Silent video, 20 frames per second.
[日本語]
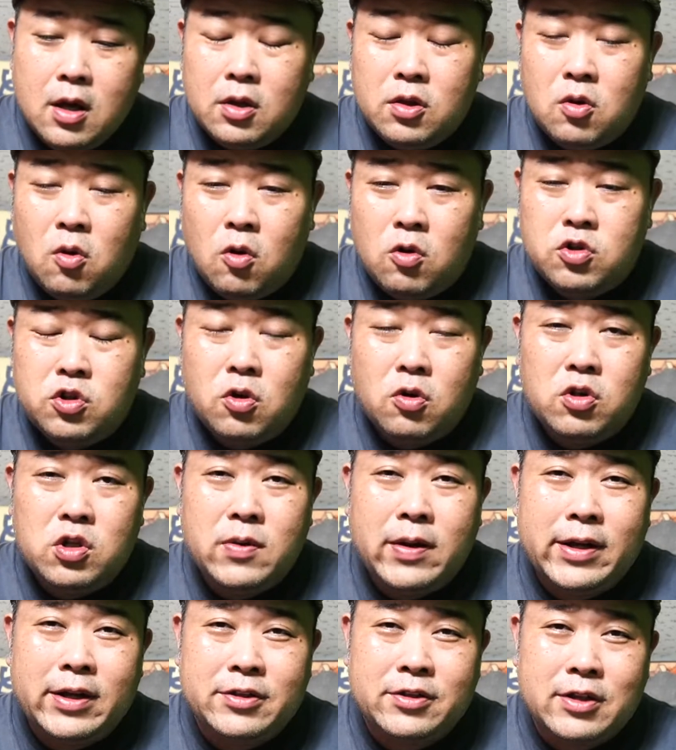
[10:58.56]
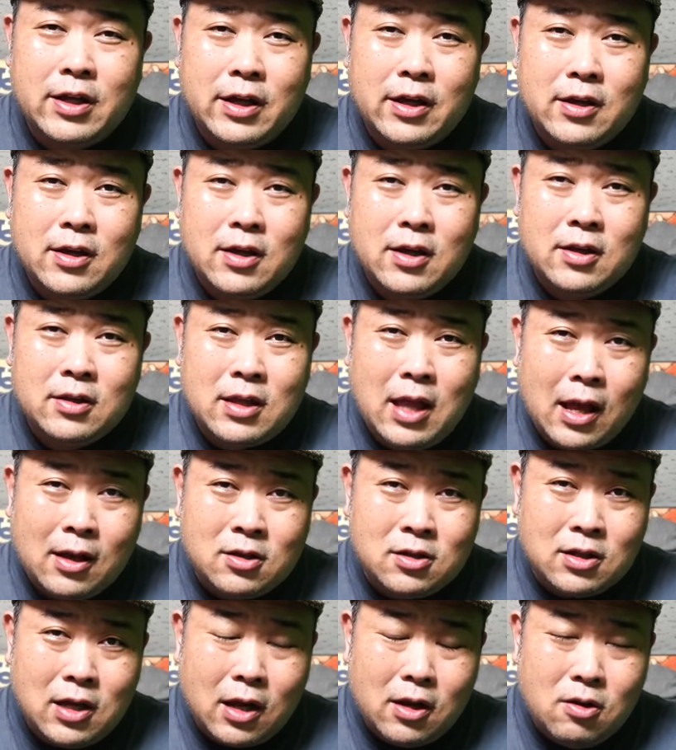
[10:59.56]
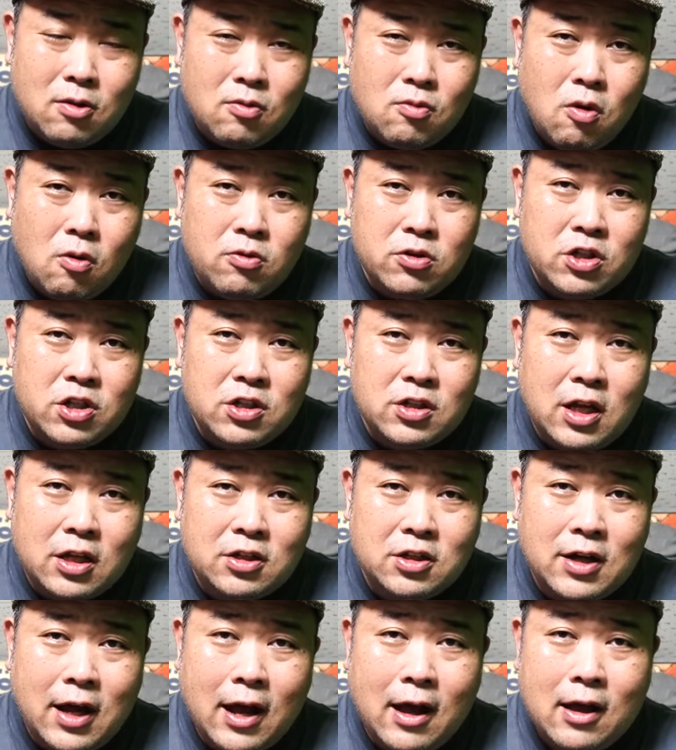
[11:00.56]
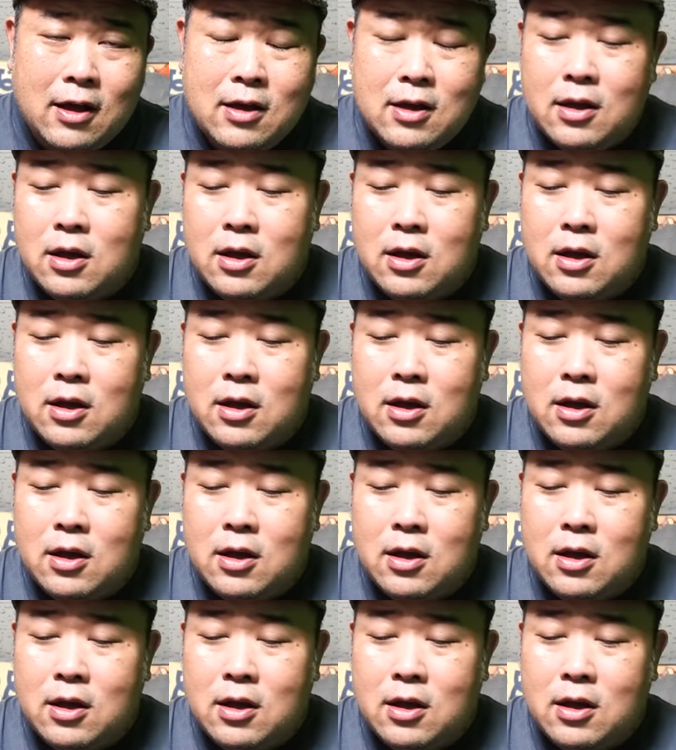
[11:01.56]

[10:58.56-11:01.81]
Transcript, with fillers: 農場にはですね、たくさんの黒人たちが